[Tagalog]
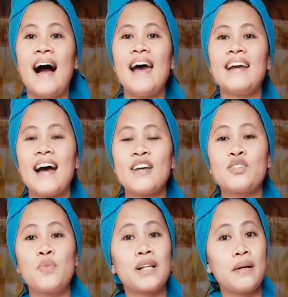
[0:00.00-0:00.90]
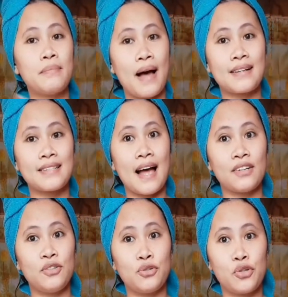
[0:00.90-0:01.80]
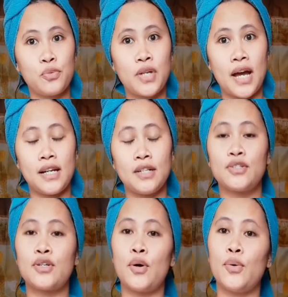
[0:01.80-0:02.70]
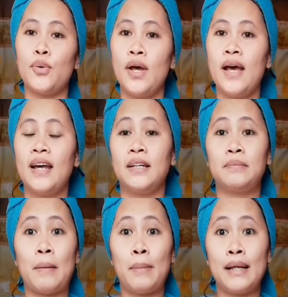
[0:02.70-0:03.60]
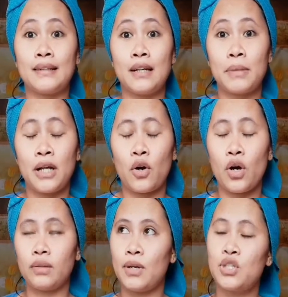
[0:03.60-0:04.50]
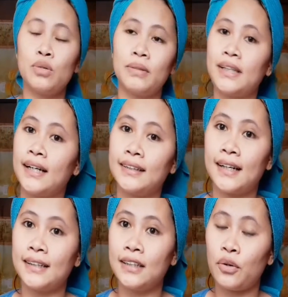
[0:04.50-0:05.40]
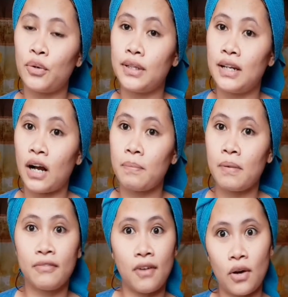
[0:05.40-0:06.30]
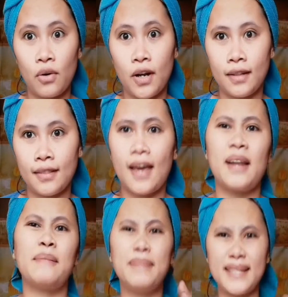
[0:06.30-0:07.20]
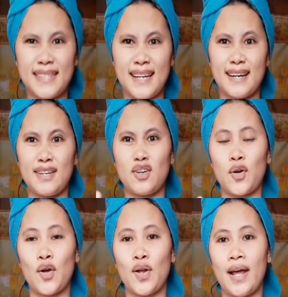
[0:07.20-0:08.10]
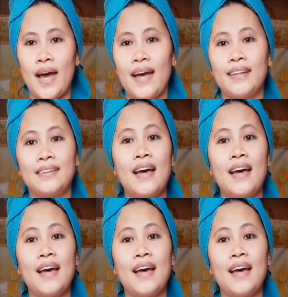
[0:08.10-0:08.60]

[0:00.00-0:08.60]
Hi guys! Welcome back sa aking YouTube channel. So, babalik na naman ako at medyo matagal-tagal din ako hindi nakapag-vlog ulit dahil busy ang inyong lola. And